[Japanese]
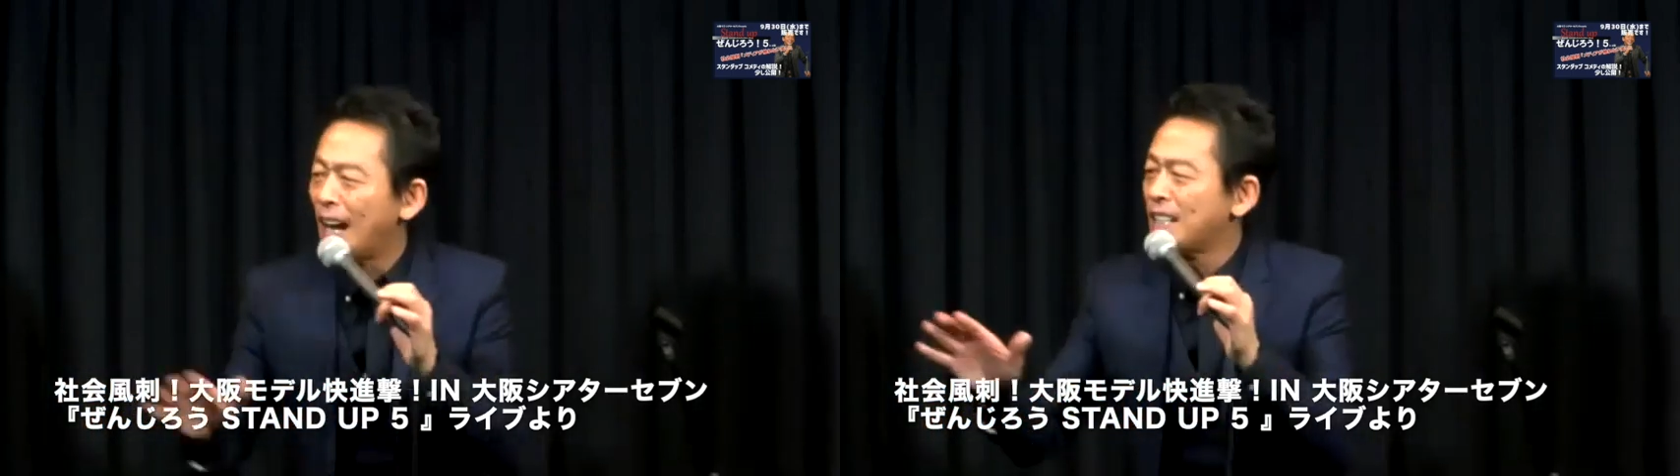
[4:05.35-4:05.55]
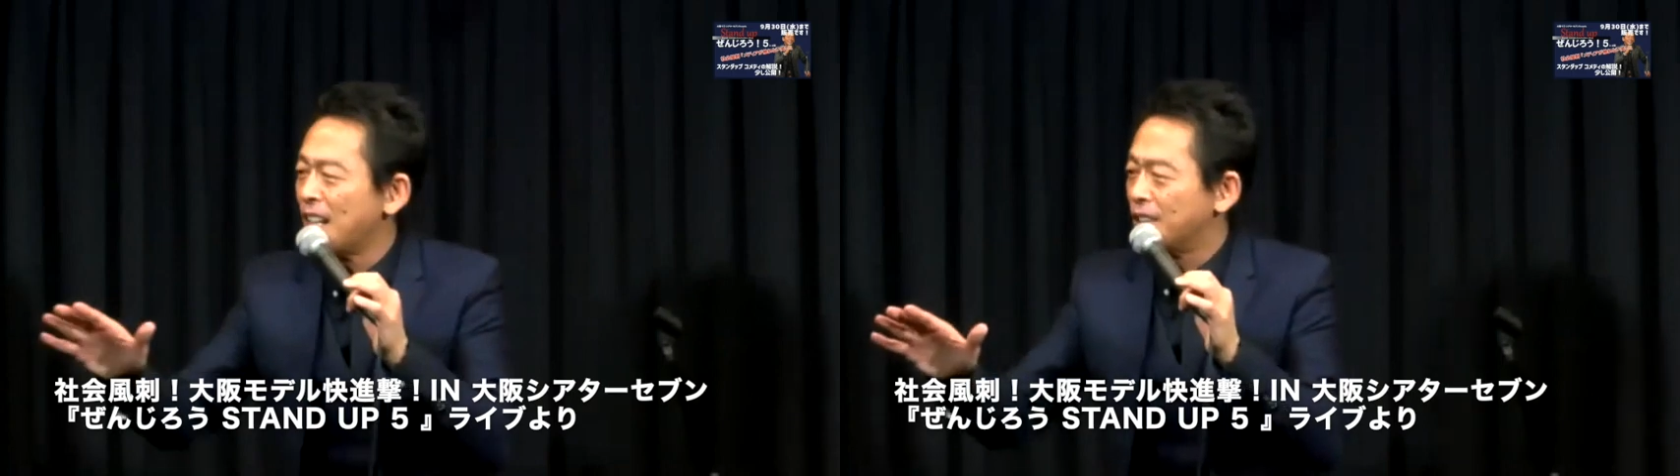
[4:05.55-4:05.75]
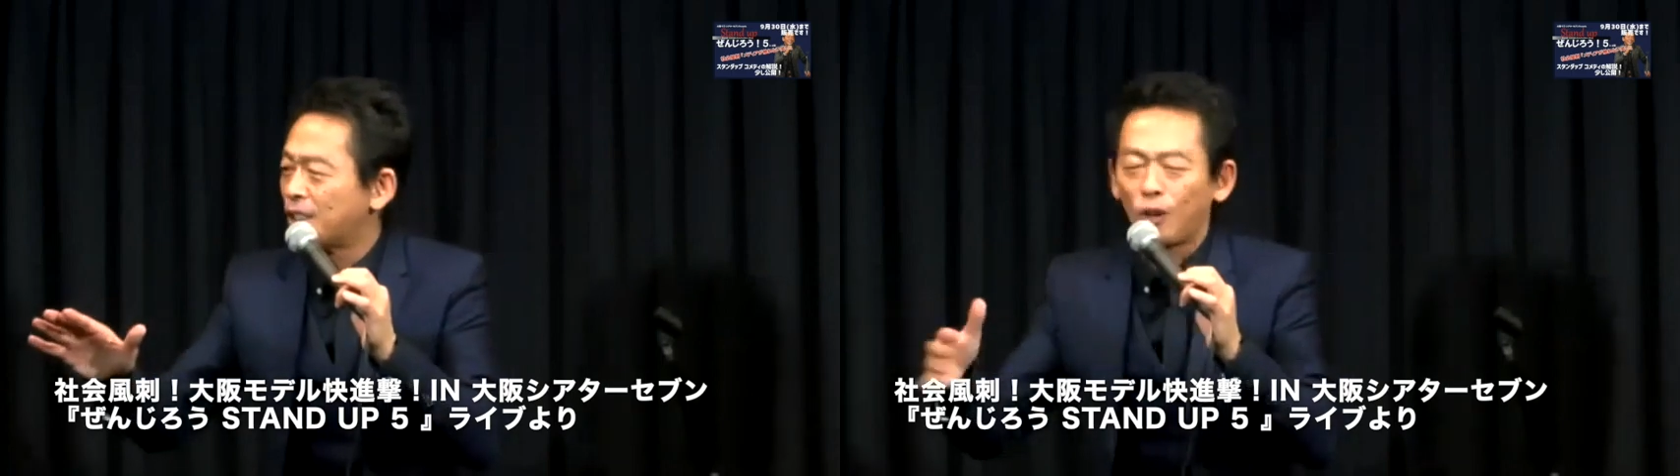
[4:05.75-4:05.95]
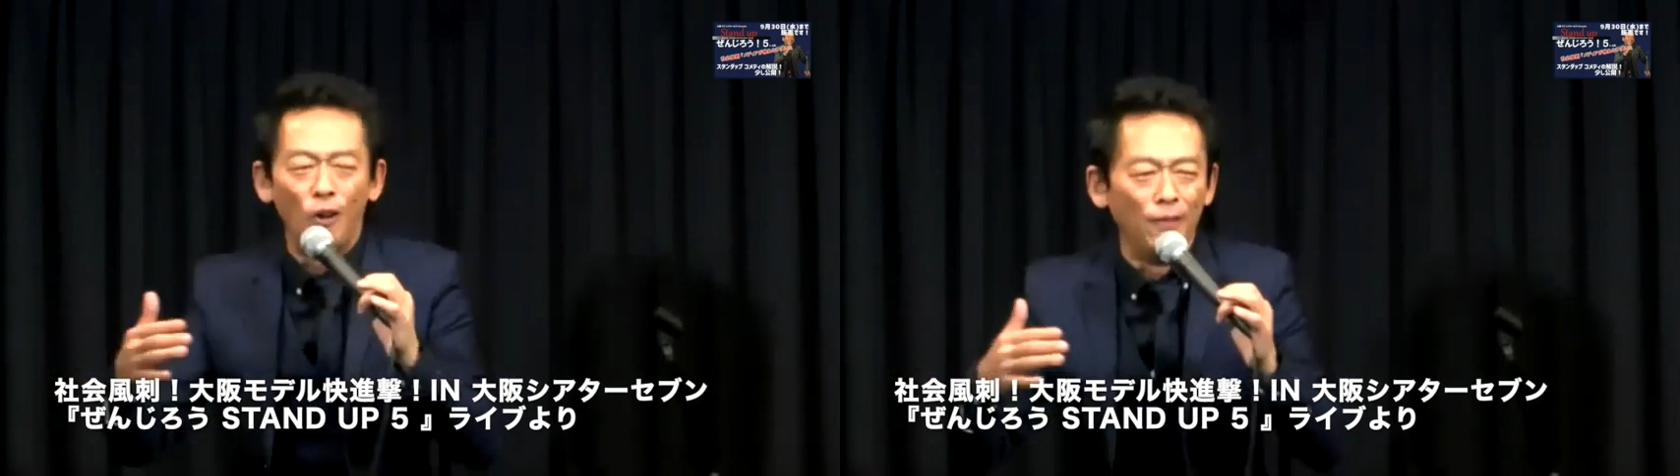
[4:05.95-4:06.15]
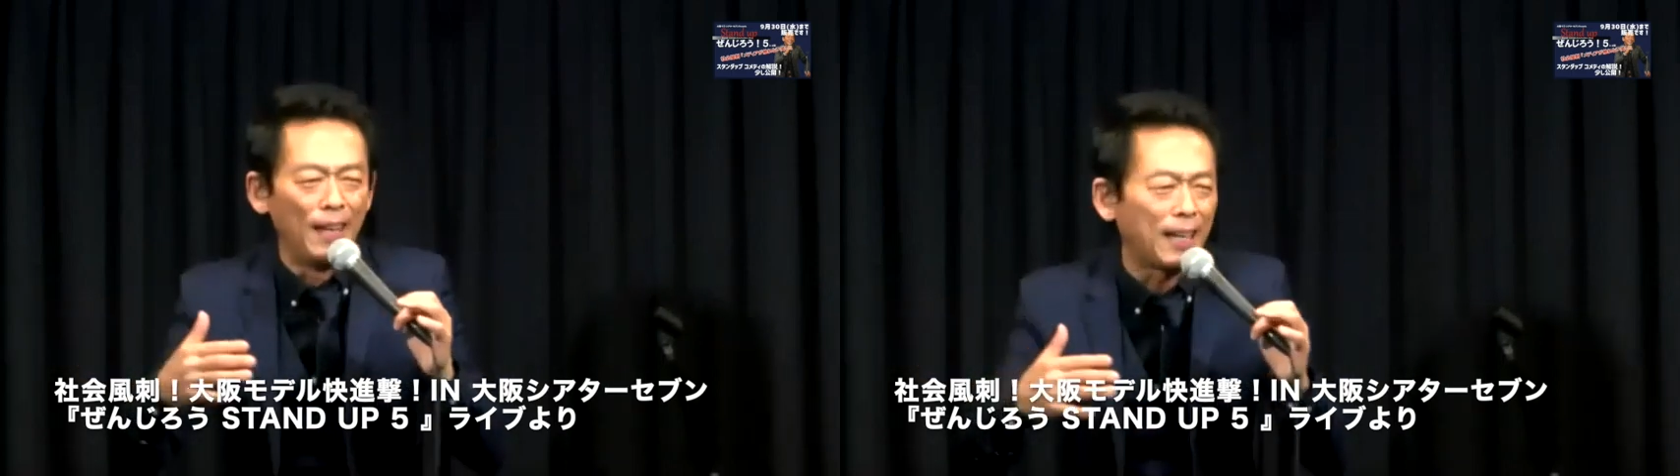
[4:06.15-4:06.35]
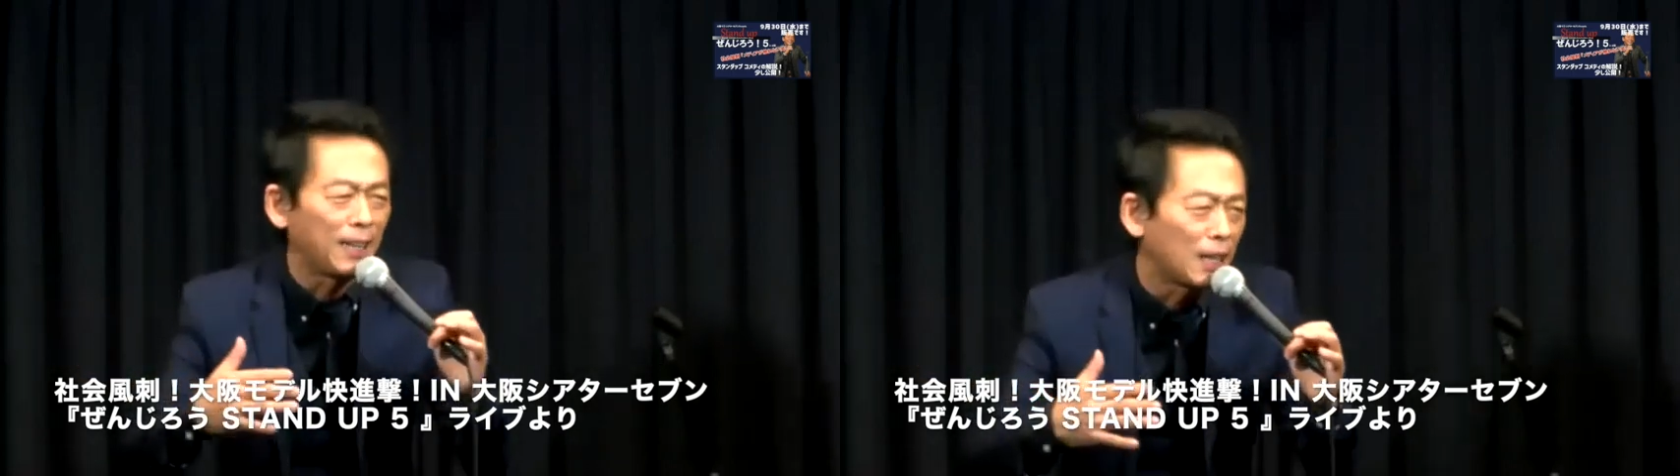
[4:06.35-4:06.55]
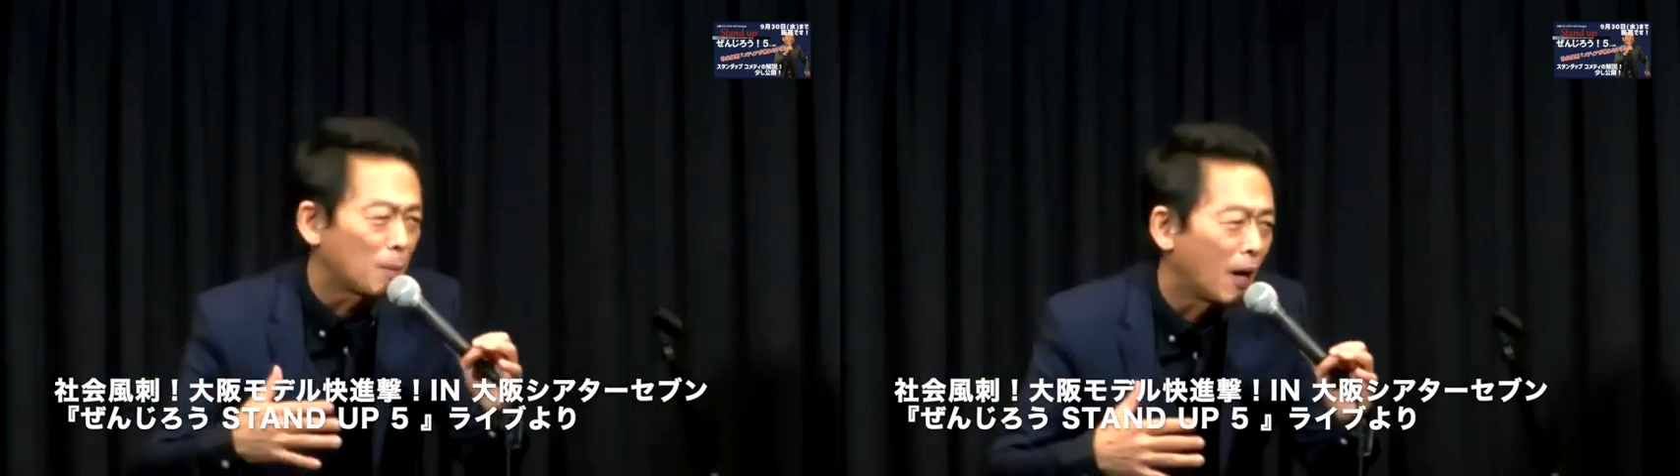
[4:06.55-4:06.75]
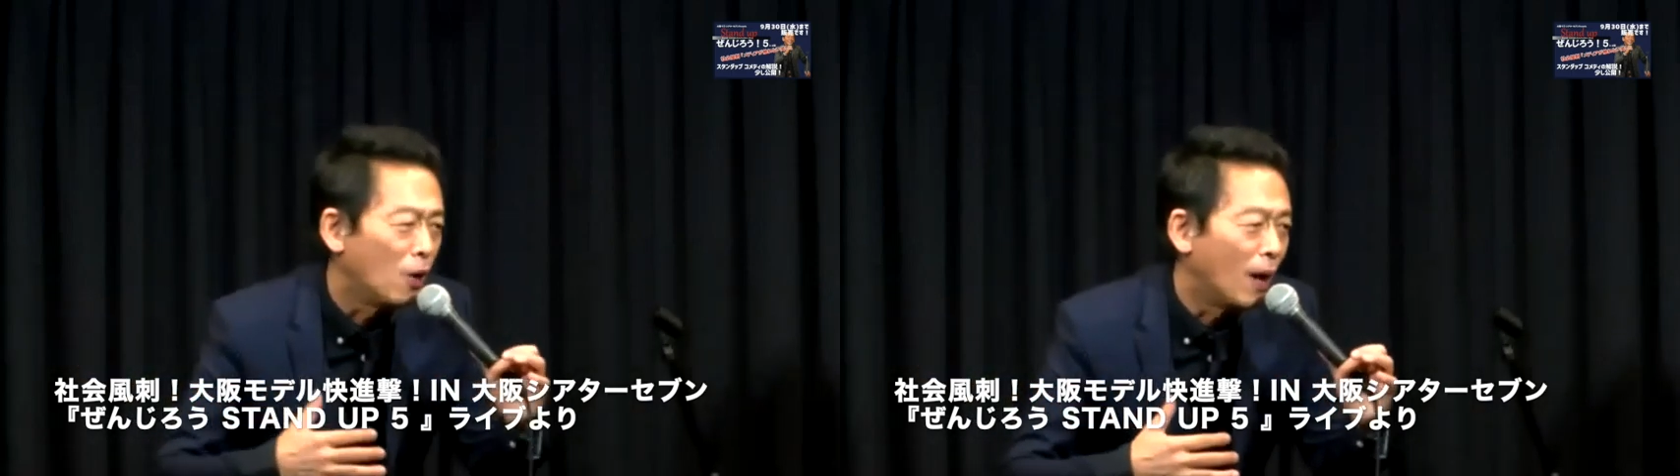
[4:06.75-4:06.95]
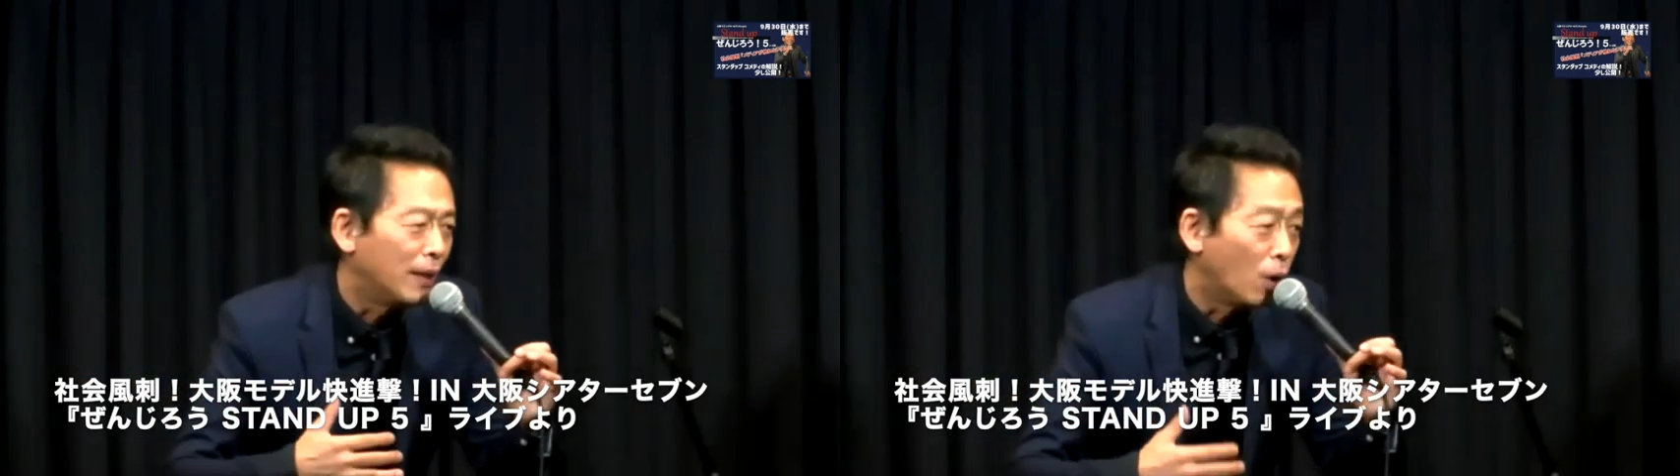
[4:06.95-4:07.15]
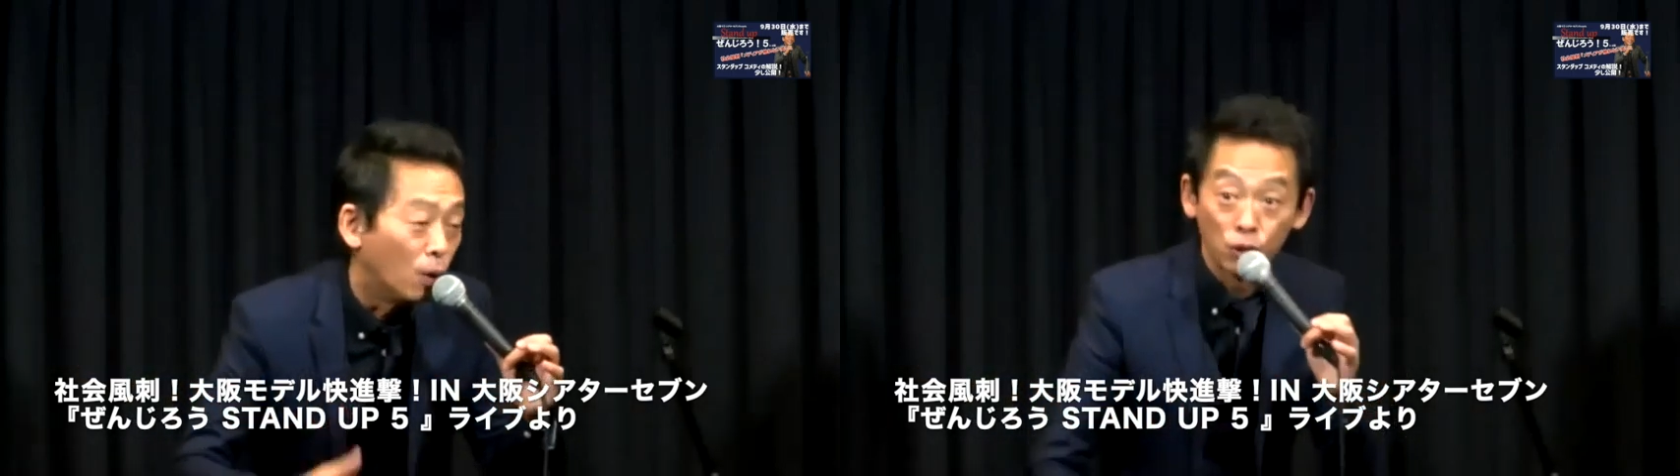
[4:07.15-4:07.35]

嫌いじゃないですこんだけ立場が弱いと